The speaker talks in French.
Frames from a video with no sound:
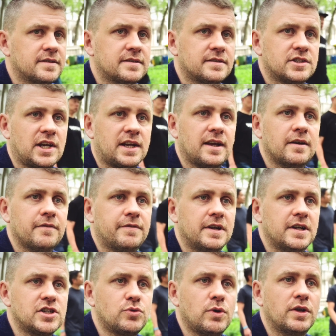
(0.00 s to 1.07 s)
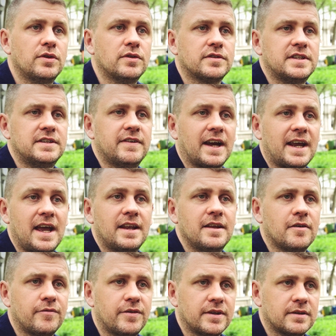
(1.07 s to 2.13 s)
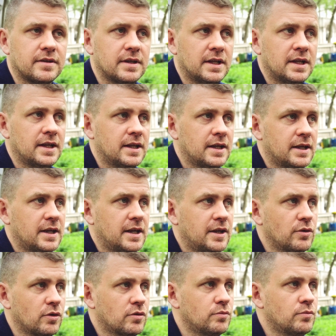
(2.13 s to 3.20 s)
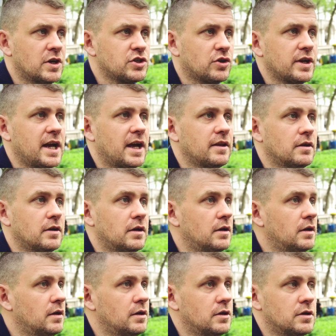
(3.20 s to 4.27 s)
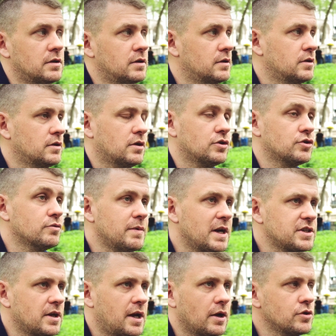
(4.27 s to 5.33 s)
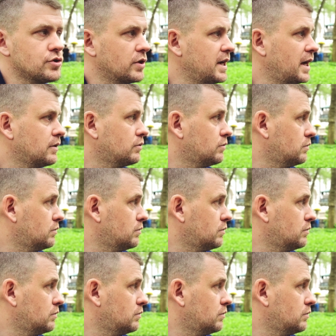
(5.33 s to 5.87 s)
Chacun fait les choix de ce qu'il va regarder en fait. Et donc moi je regarde euh, quand je marche dans la rue, je regarde